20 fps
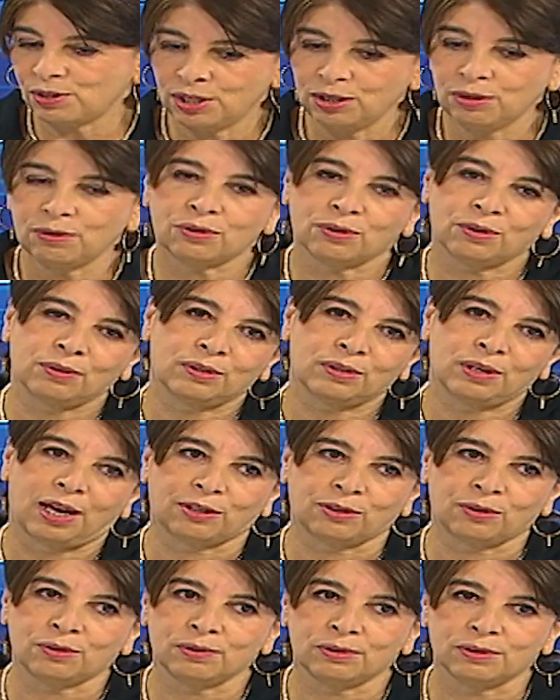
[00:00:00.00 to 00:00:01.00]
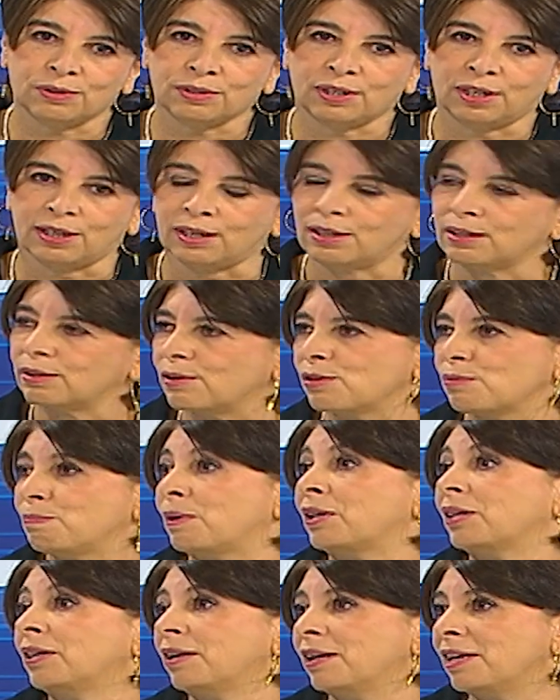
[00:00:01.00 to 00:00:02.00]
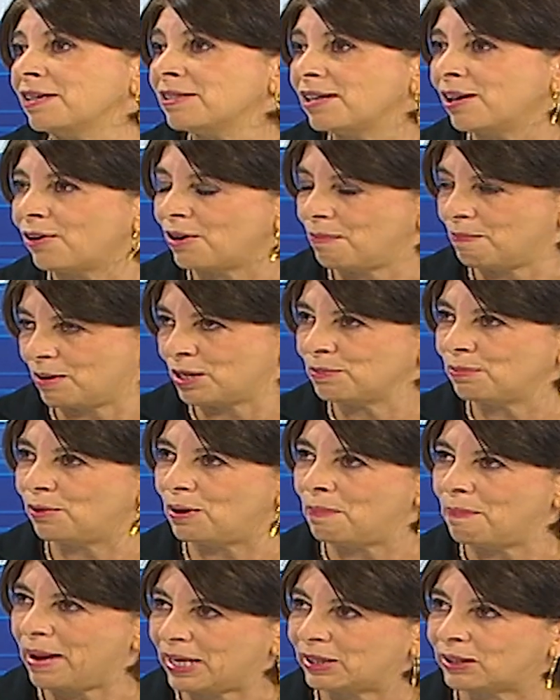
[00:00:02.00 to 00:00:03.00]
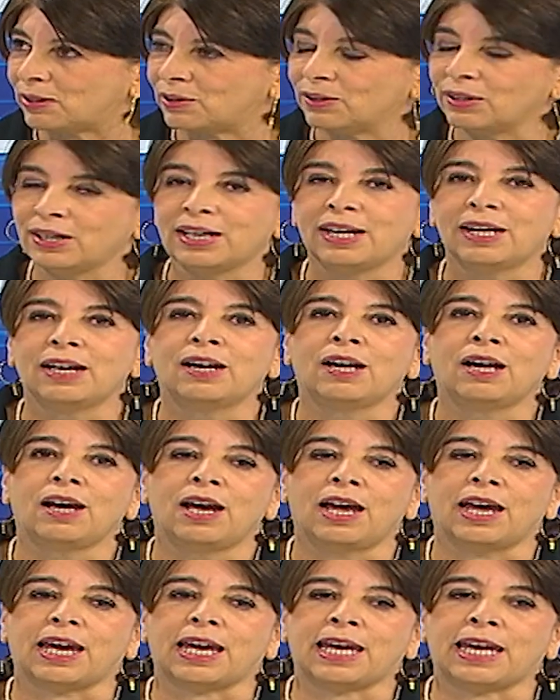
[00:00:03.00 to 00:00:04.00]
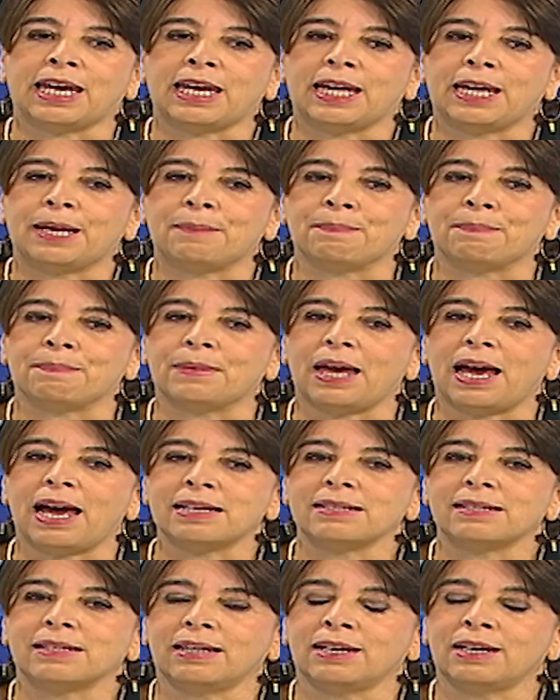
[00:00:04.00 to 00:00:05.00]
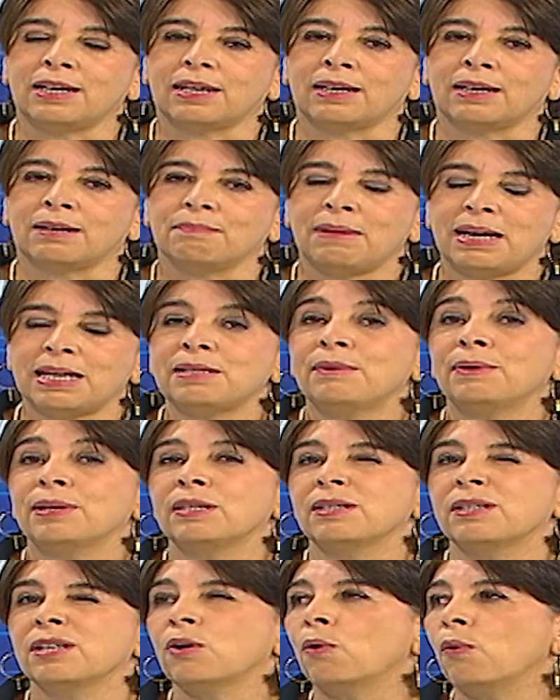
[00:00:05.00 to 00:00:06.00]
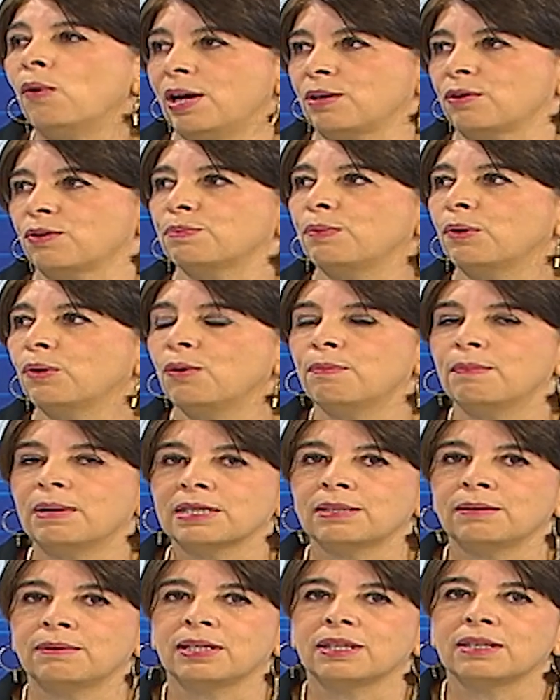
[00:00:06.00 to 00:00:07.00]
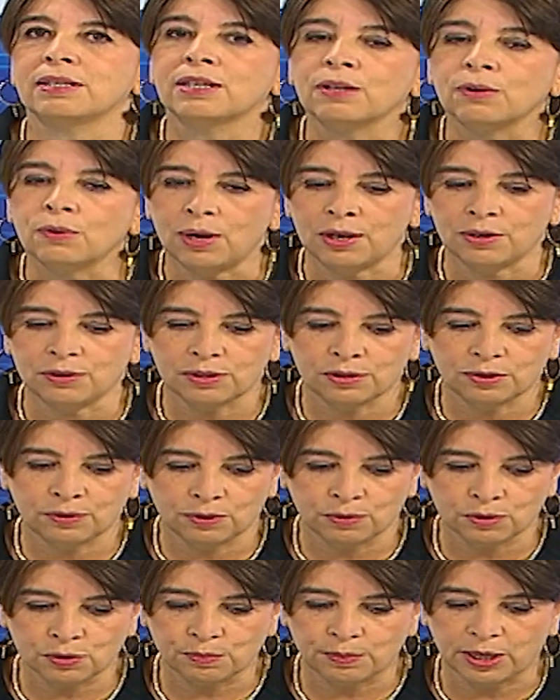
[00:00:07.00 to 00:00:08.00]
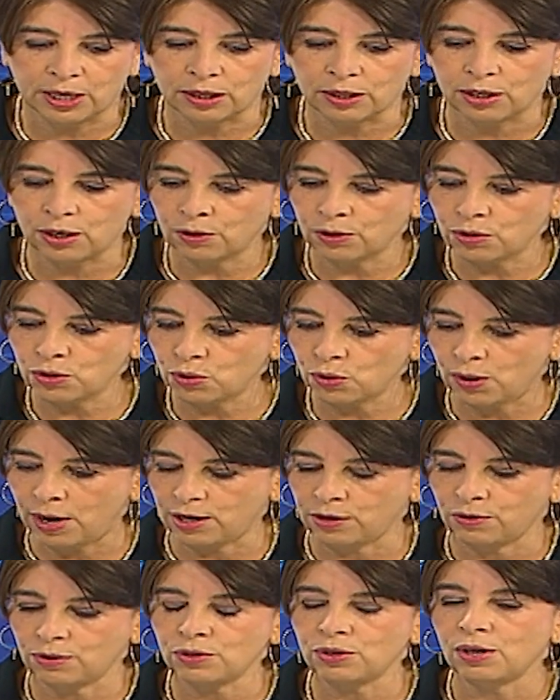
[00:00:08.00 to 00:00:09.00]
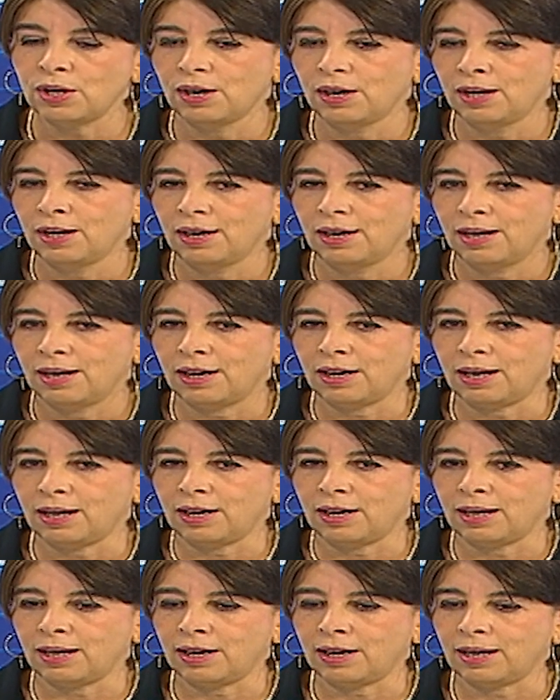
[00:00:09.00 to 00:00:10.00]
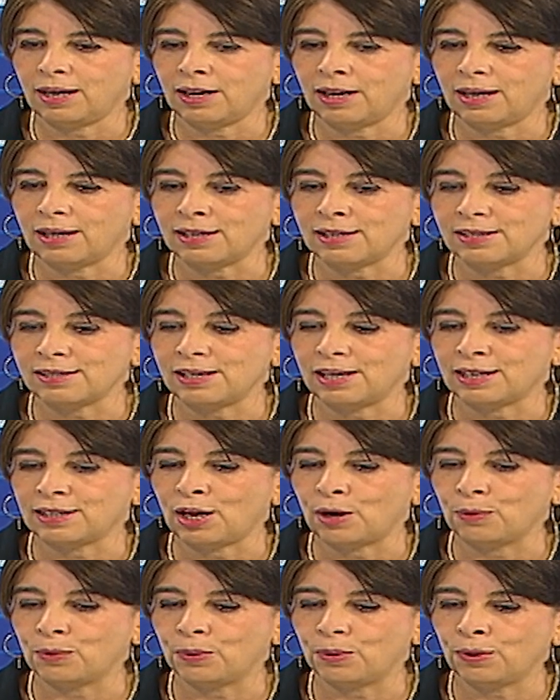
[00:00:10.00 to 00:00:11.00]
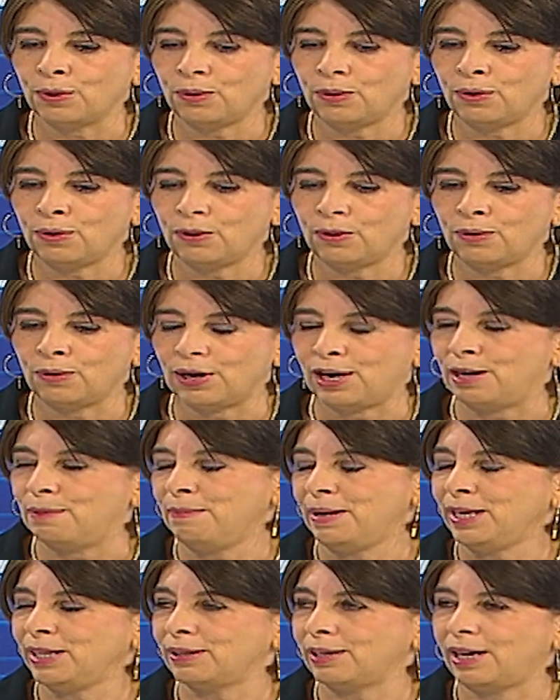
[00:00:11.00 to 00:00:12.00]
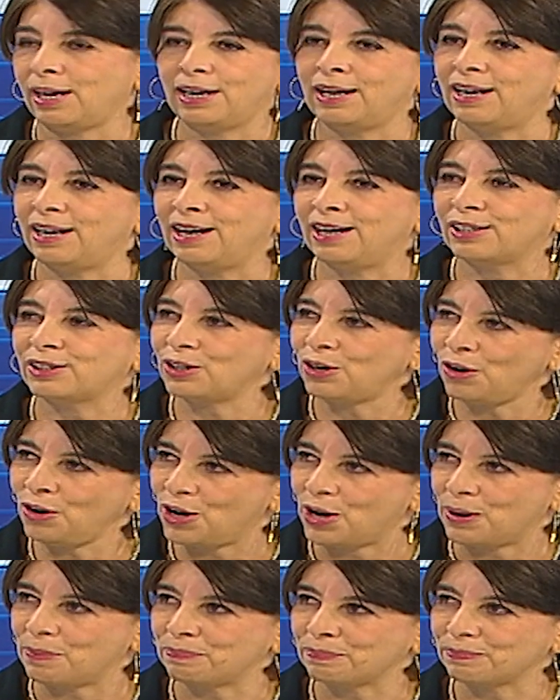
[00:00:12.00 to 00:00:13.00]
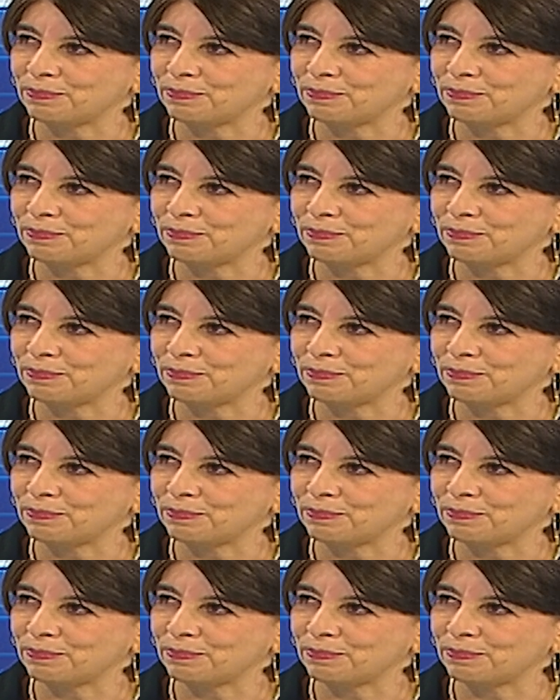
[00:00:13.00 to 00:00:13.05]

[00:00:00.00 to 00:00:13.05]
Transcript: Quito y a todos los que nos pertenece ahora mismo el metro. Em, hace más de 25 años, poco más de 25 años, hace unos 28 años, eh, se inauguró el, el trole.